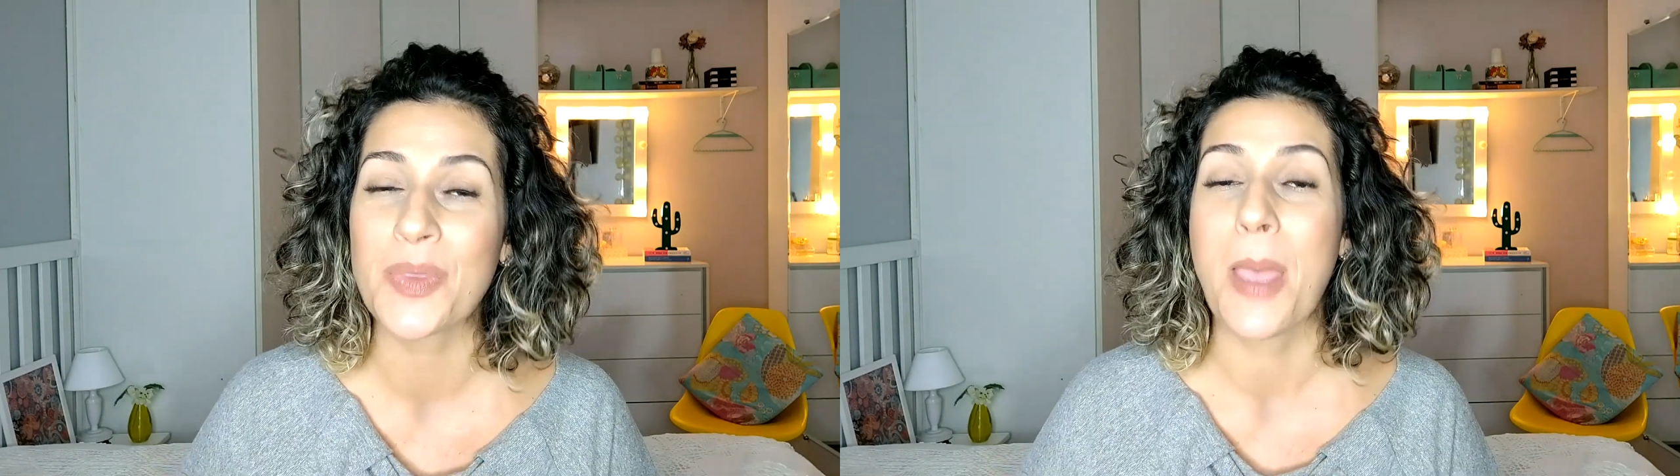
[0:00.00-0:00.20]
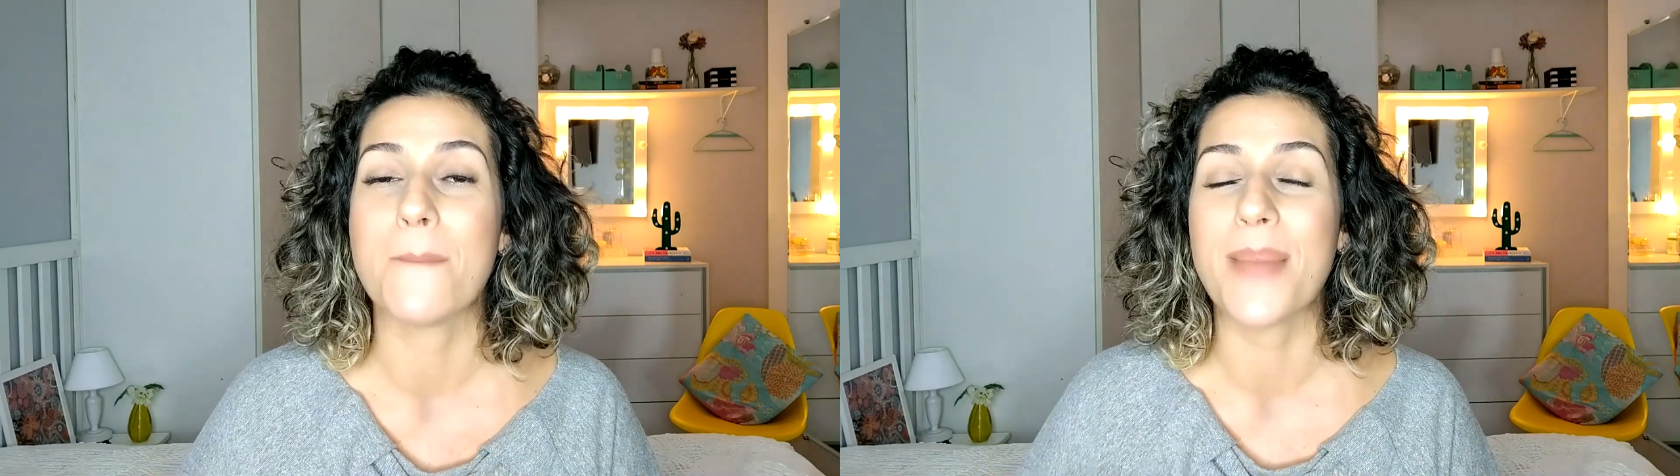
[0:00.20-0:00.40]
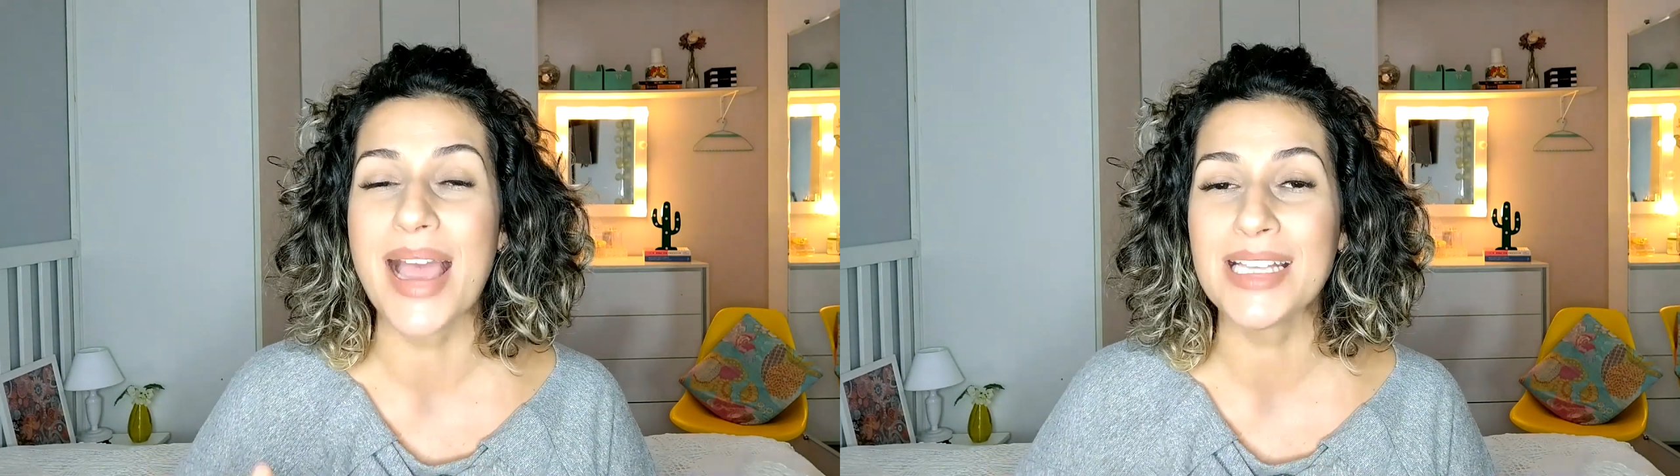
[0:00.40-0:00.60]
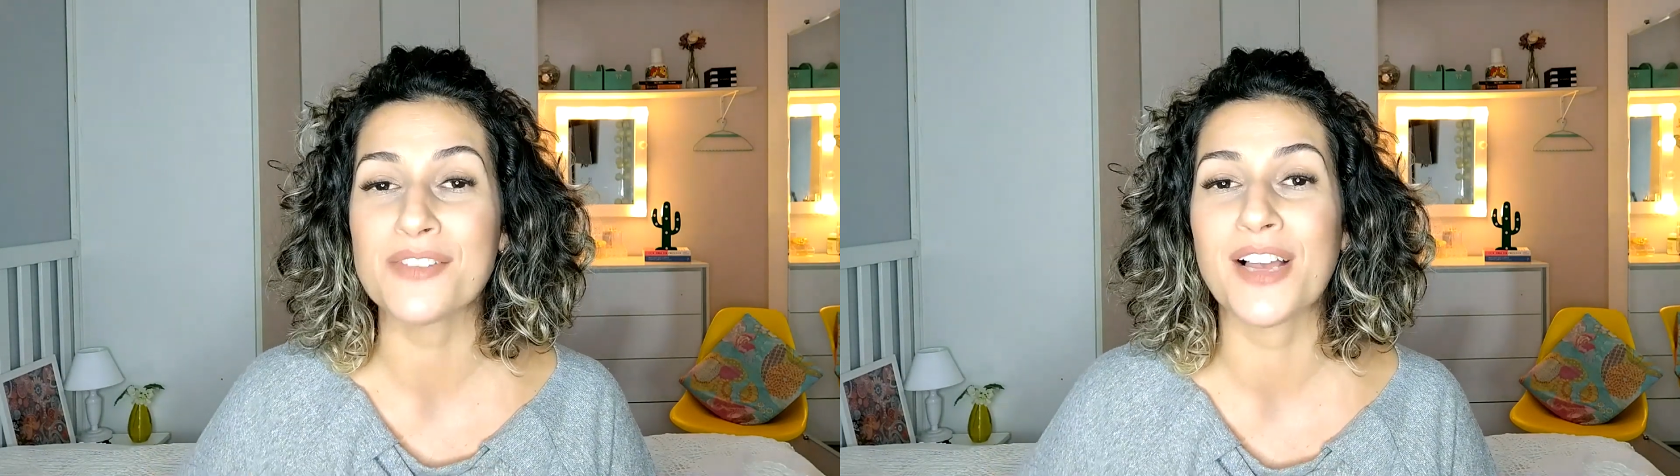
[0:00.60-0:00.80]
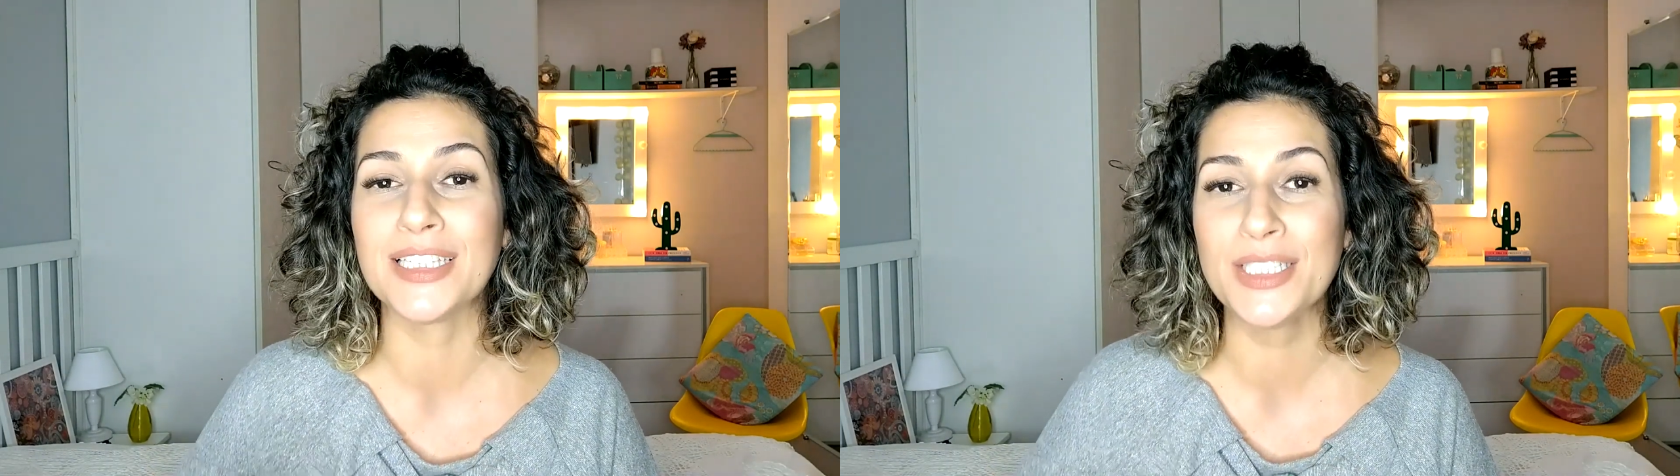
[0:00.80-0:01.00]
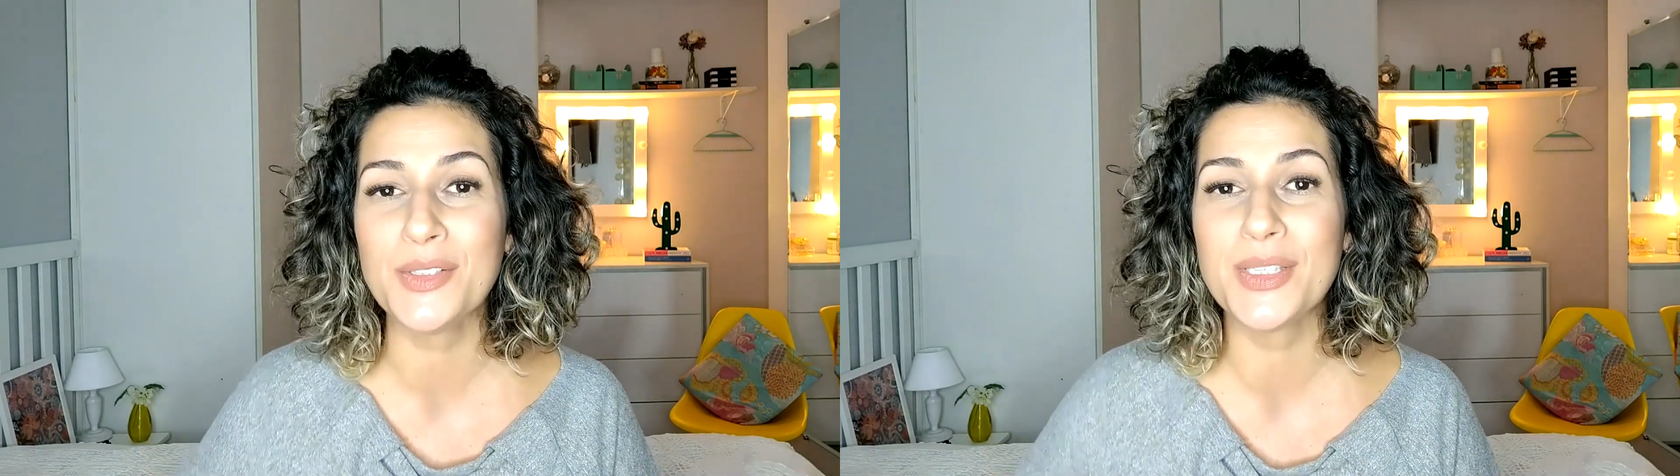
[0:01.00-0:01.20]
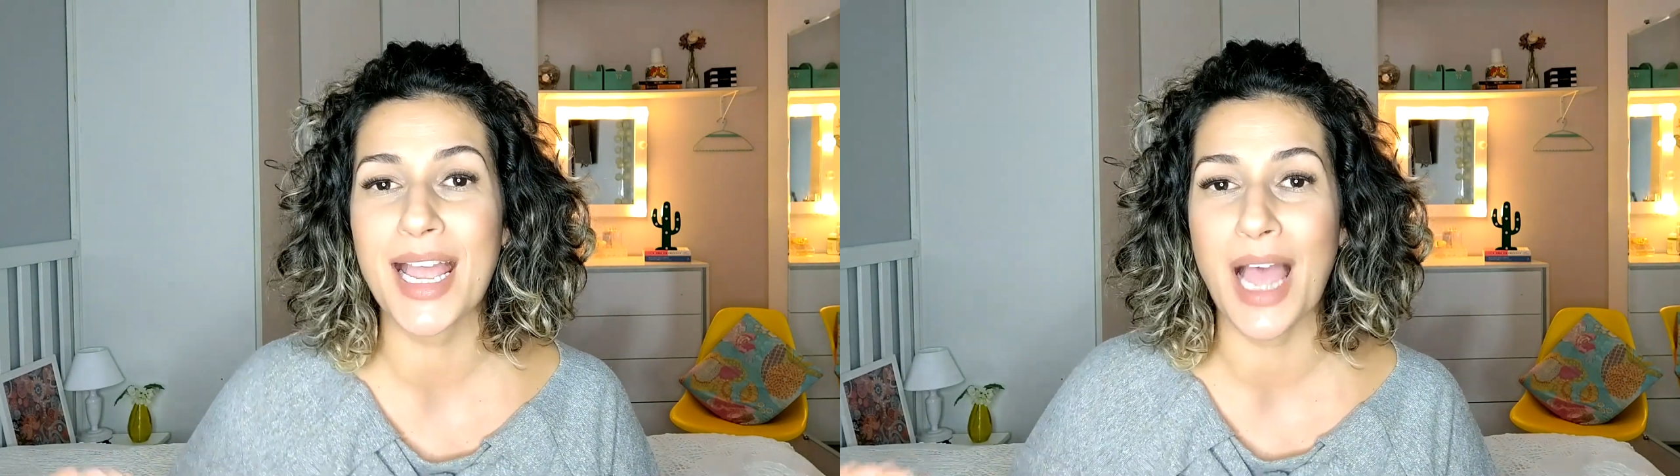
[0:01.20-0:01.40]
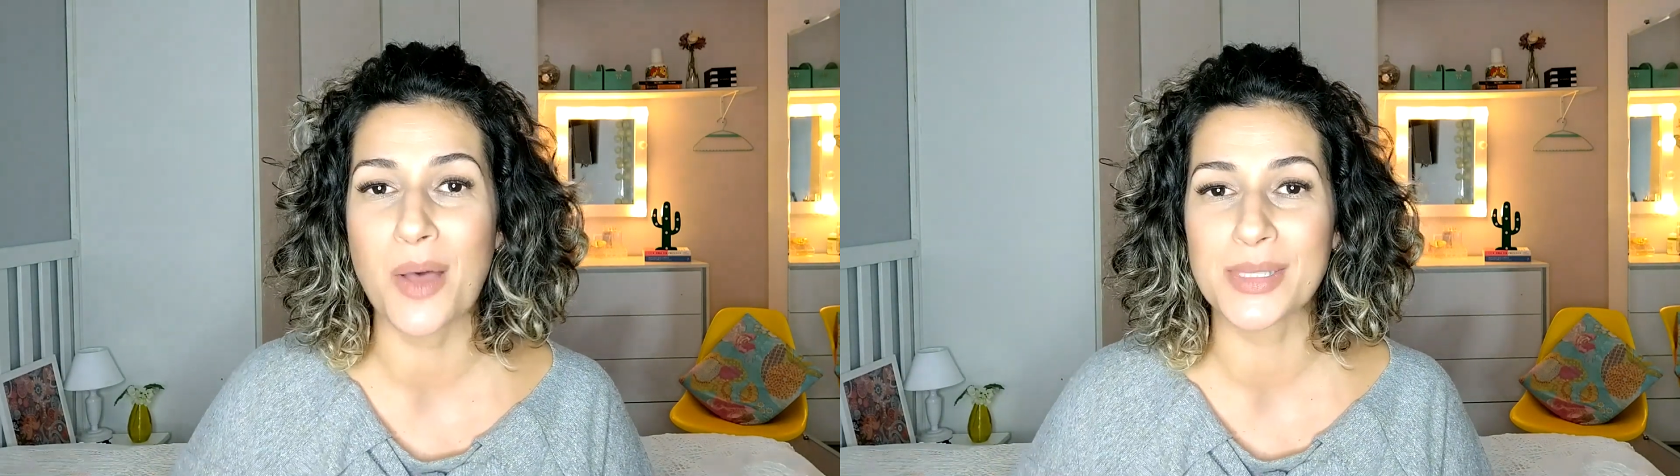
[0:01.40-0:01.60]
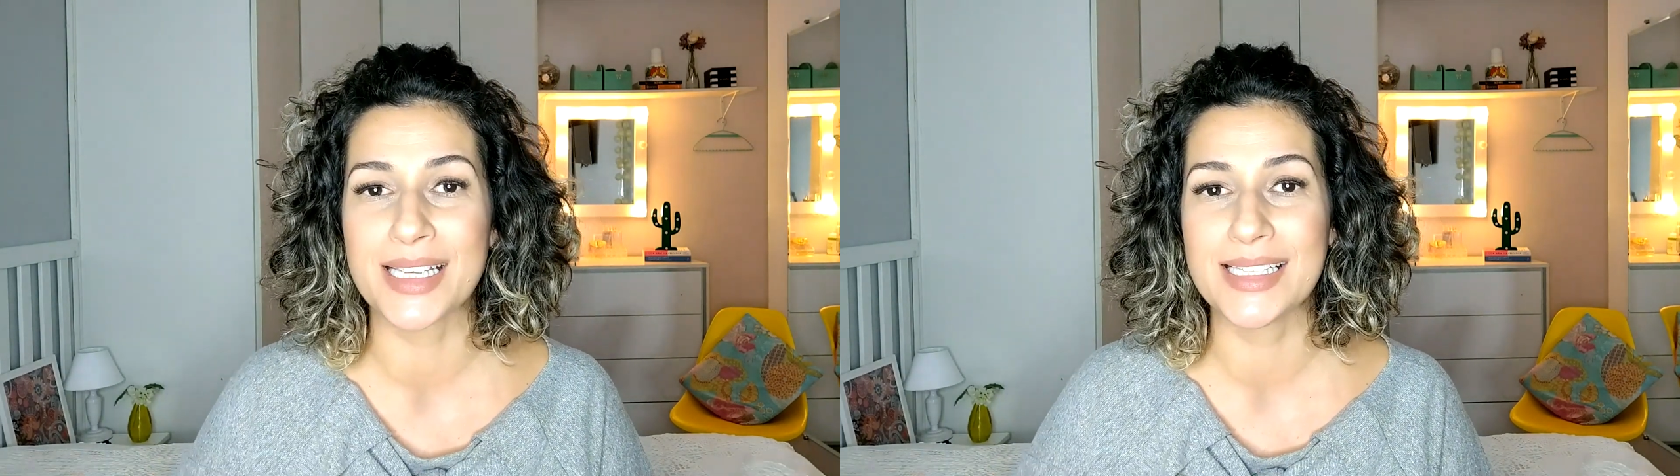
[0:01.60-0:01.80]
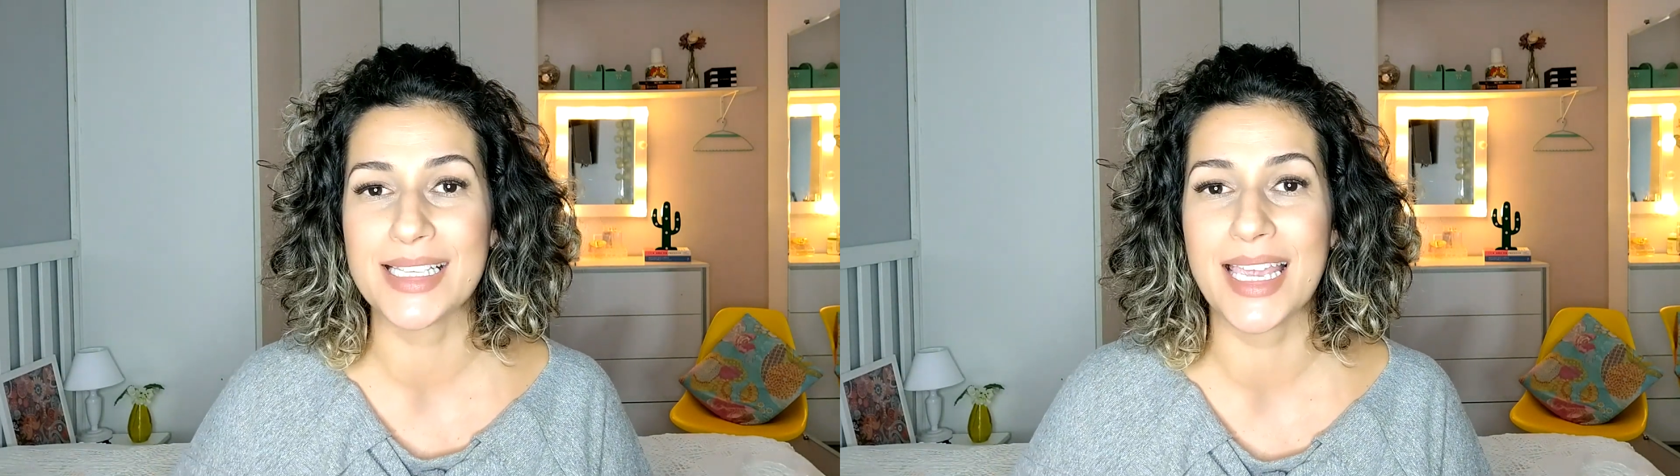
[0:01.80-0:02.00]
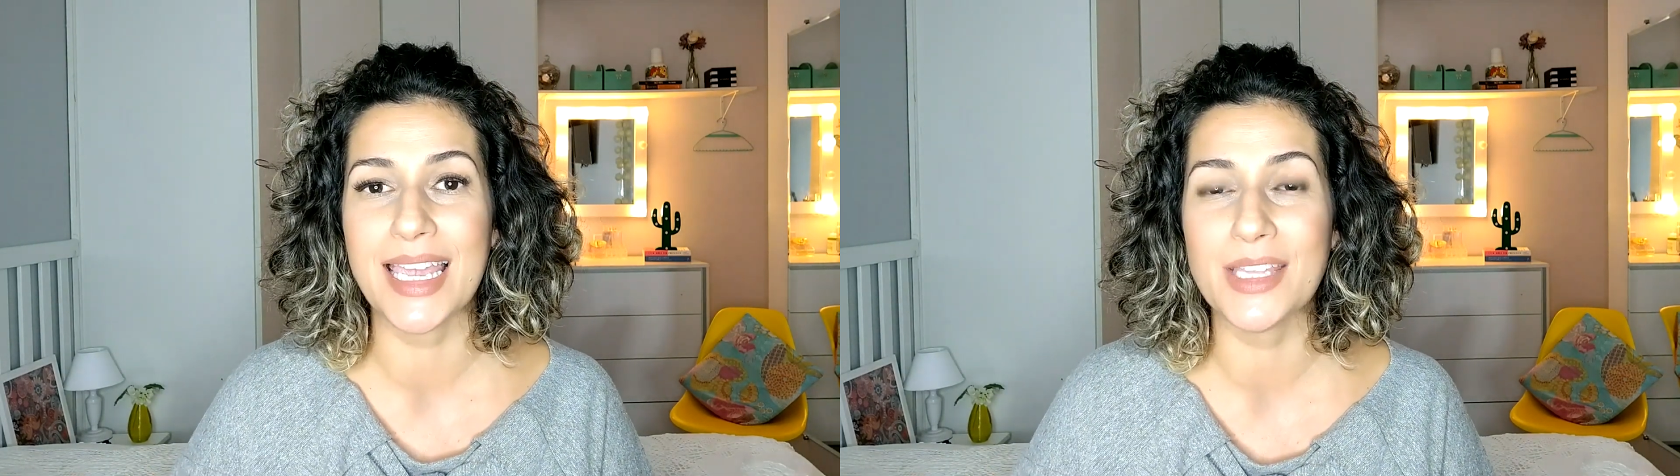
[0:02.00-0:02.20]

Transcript: Mas falando da calça skinny,